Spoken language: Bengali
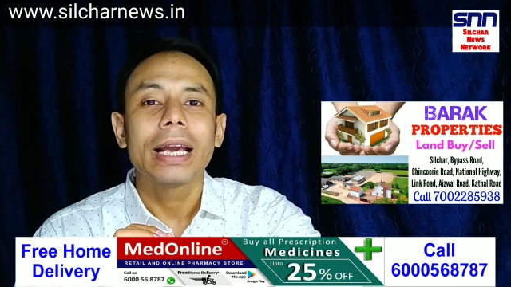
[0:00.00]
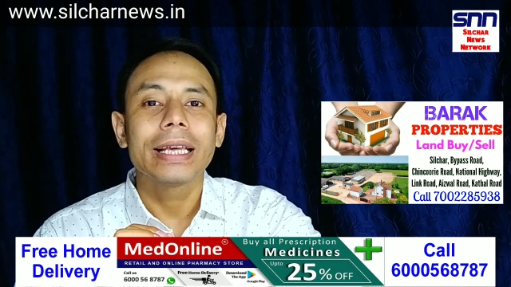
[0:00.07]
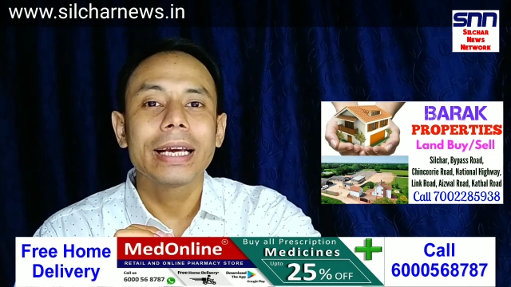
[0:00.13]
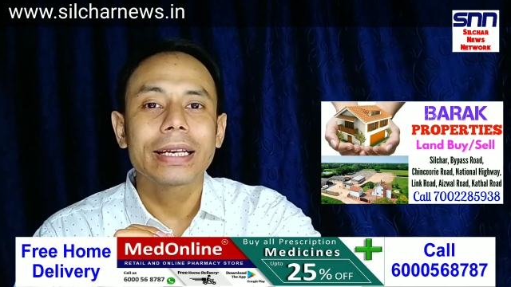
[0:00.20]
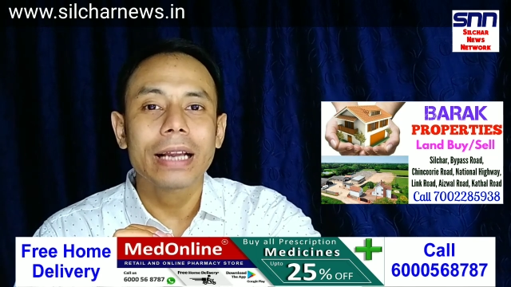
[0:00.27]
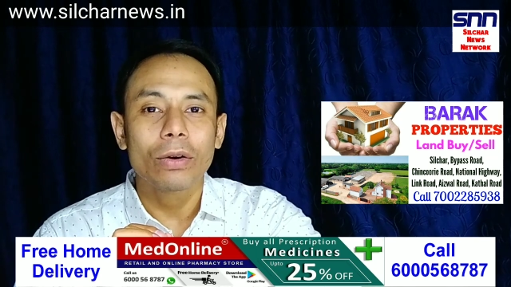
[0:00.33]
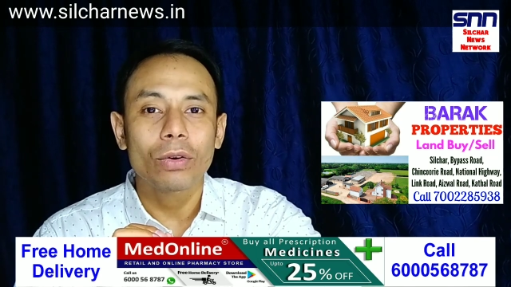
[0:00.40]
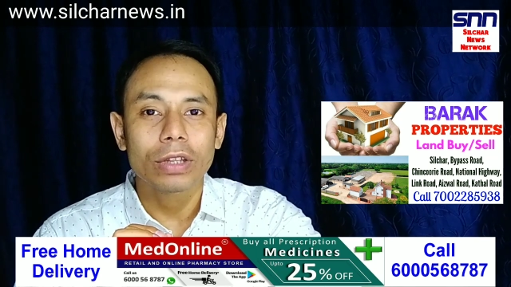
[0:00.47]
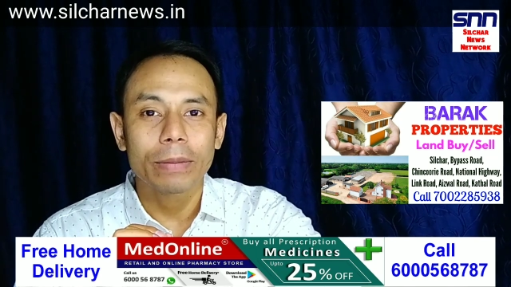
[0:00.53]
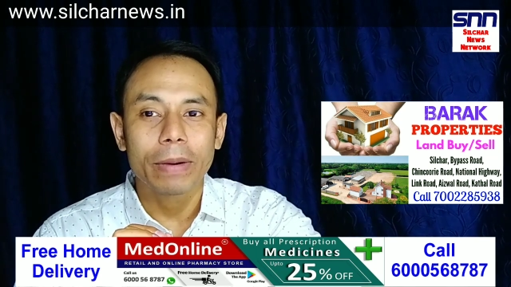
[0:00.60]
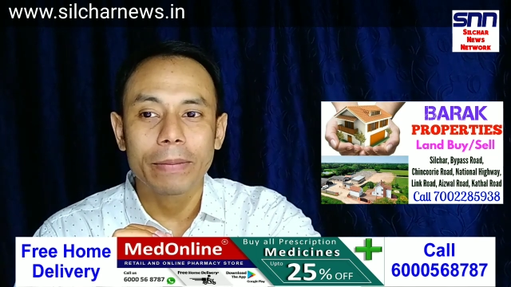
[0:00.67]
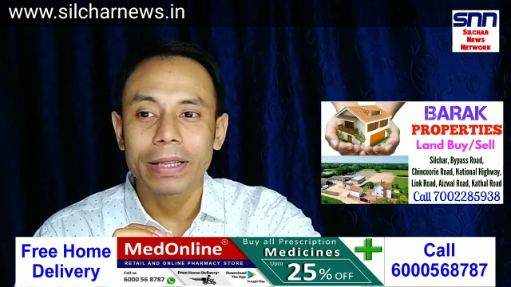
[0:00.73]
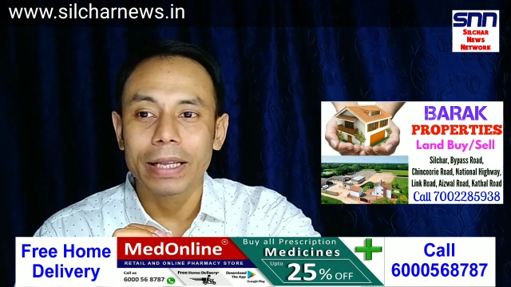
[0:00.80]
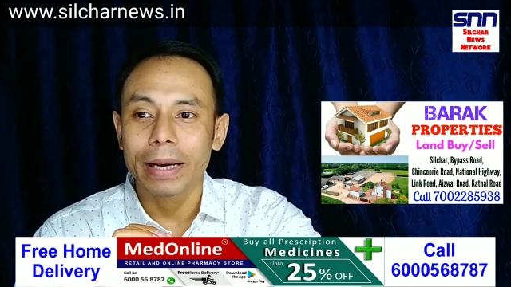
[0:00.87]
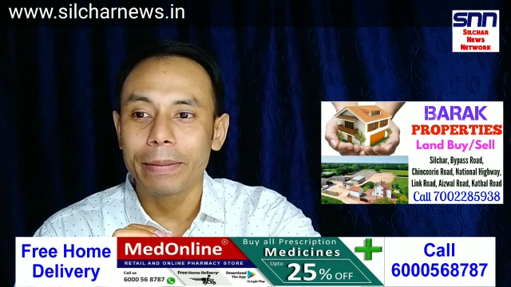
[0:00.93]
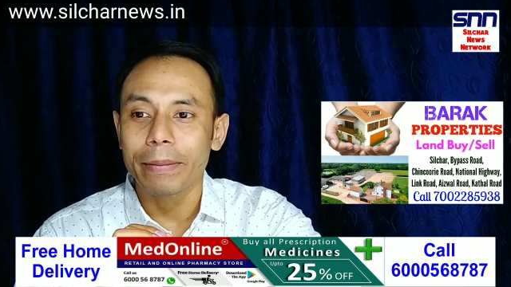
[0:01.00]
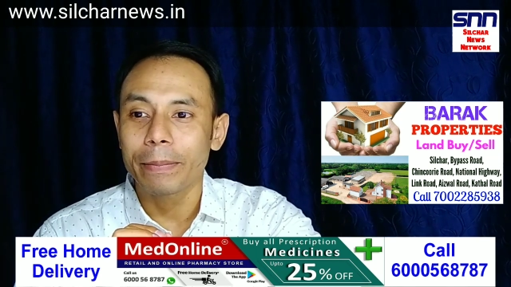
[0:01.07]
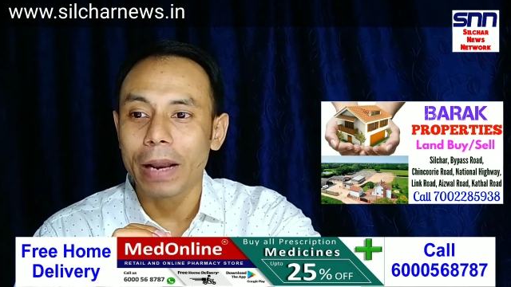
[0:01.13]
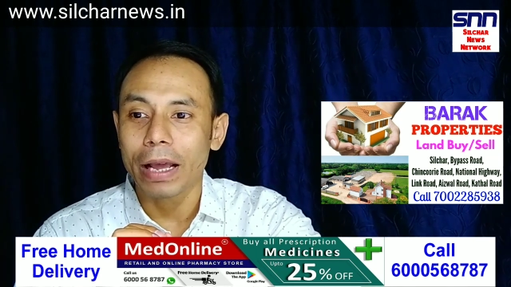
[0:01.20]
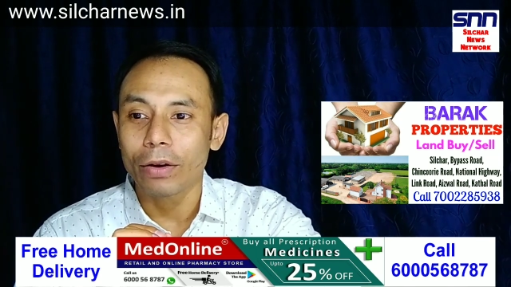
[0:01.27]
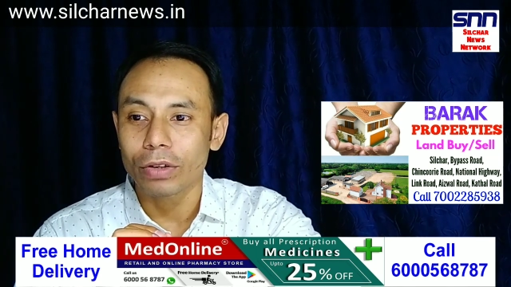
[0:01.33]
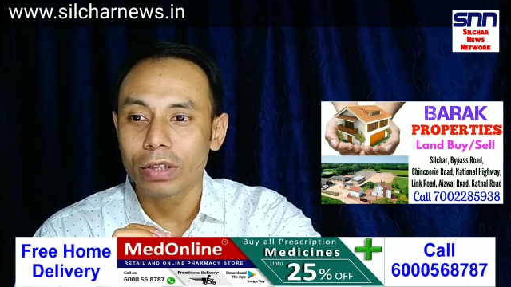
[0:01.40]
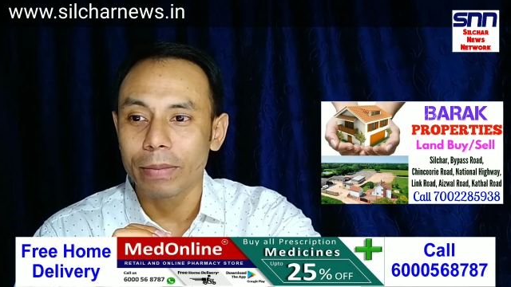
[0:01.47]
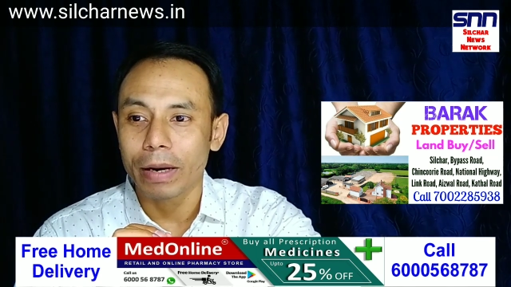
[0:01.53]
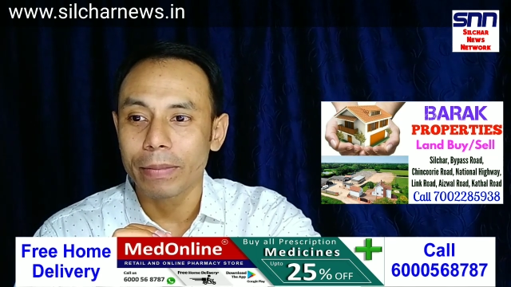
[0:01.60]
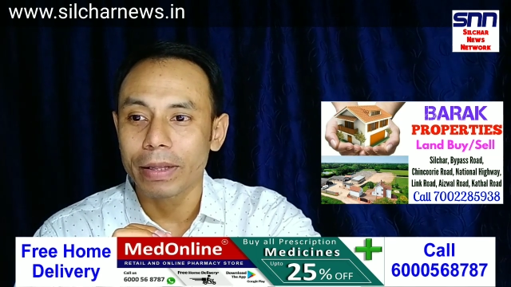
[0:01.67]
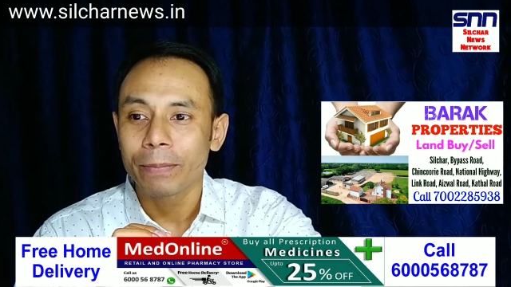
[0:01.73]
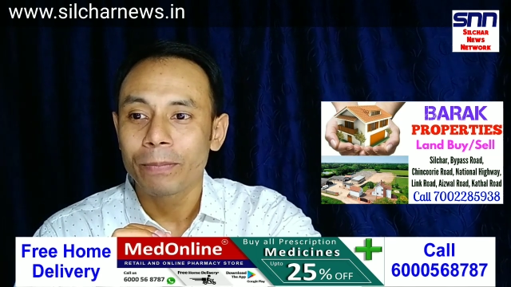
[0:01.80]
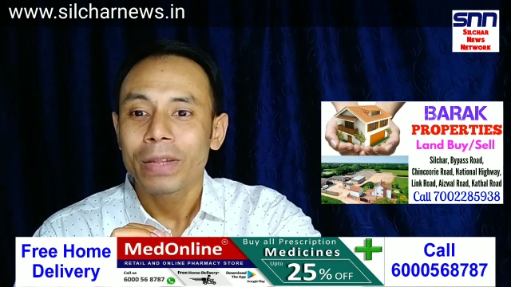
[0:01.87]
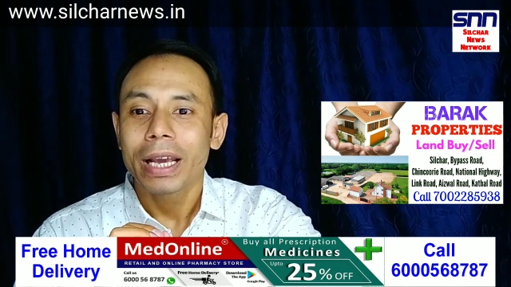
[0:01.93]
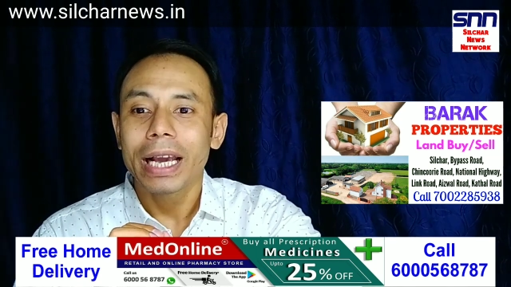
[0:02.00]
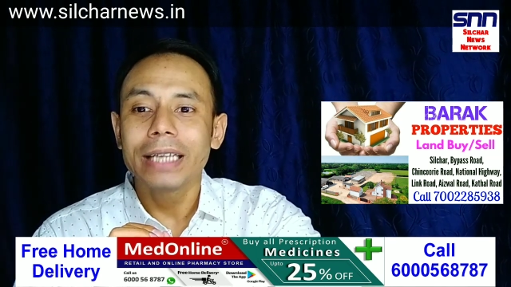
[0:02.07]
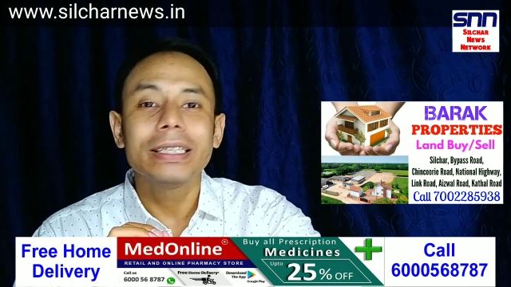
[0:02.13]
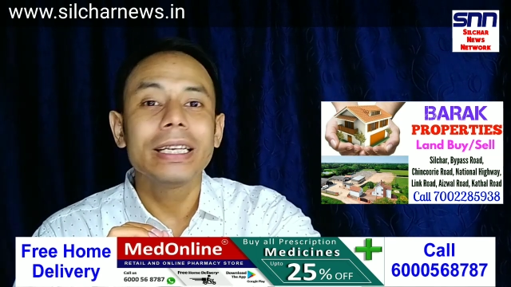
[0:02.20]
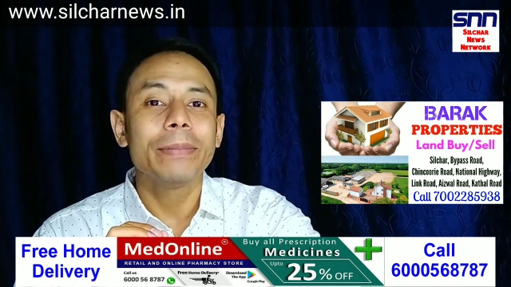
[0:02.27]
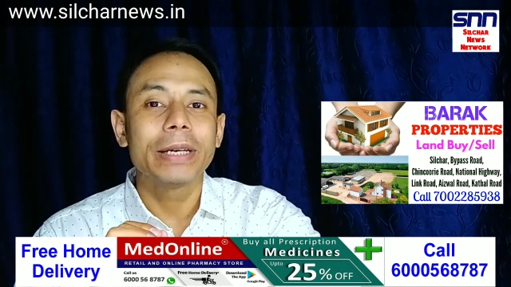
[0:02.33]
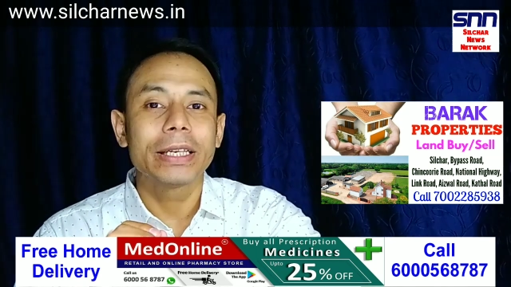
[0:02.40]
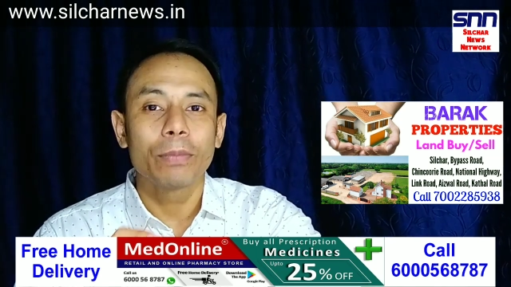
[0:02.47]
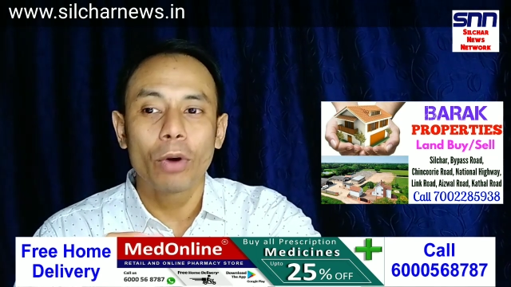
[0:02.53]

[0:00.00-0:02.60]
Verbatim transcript: ইয়েটা করতে পারবেন অ্যাপ্লাই করতে পারবেন এই যে লিমিট